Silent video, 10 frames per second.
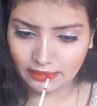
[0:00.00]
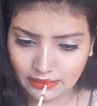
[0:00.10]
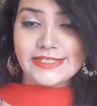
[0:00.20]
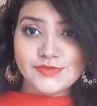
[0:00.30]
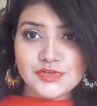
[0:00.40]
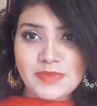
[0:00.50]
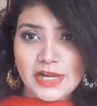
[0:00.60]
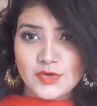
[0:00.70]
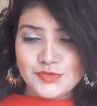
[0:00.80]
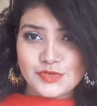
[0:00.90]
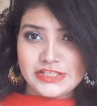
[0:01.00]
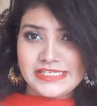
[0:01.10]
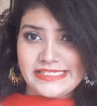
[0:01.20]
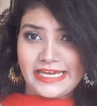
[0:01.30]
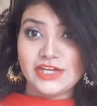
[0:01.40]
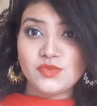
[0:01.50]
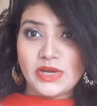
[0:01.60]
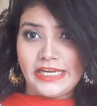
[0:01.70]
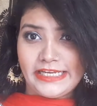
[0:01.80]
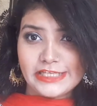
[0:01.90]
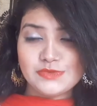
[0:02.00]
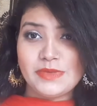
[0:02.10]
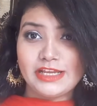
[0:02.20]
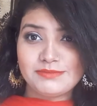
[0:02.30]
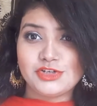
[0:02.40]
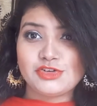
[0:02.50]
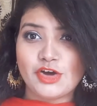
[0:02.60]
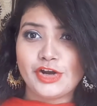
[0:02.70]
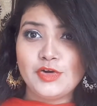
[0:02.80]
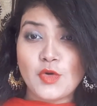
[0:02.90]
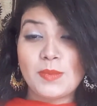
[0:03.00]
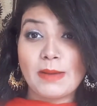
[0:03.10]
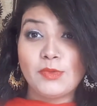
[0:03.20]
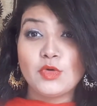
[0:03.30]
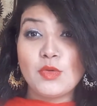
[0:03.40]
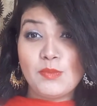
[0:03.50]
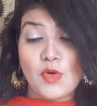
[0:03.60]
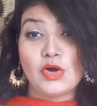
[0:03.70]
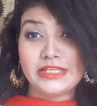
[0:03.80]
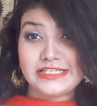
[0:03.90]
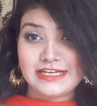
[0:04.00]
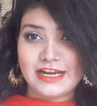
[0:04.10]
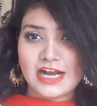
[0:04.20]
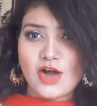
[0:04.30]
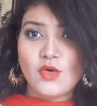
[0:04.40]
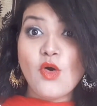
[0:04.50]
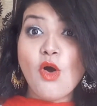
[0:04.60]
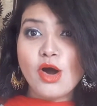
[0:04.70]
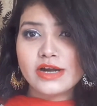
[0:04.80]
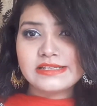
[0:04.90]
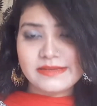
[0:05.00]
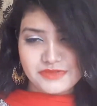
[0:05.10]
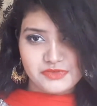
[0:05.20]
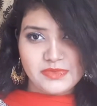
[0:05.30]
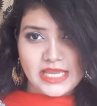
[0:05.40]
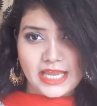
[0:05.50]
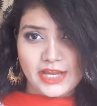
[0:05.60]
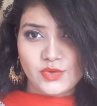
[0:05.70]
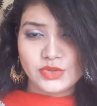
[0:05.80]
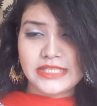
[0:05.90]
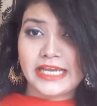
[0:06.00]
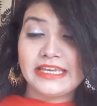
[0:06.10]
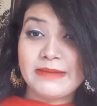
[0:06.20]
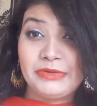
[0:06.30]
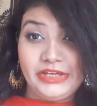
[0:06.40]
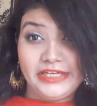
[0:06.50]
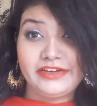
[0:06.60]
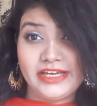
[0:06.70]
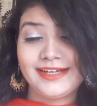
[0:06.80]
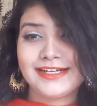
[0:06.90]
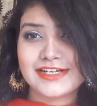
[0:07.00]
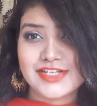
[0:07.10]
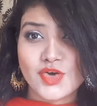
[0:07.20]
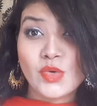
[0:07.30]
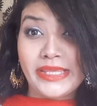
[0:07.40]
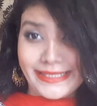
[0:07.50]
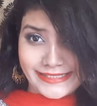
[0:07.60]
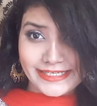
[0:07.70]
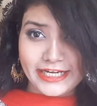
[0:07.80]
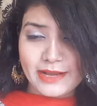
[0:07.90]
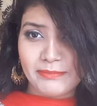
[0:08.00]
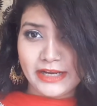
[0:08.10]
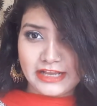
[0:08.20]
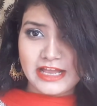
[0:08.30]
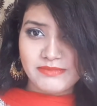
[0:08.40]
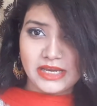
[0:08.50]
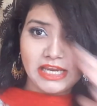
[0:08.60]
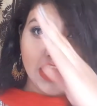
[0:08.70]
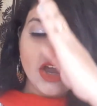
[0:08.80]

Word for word: दिस वॉज माई लुक फॉर दिस सेकेंड वेडिंग गेस्ट मेकअप ट्यूटोरियल होप आप लोग को बहुत अच्छा लगा हो और समझ में आया हो ताकि आप रिक्रिएट कर सको ईजिली अपने घर में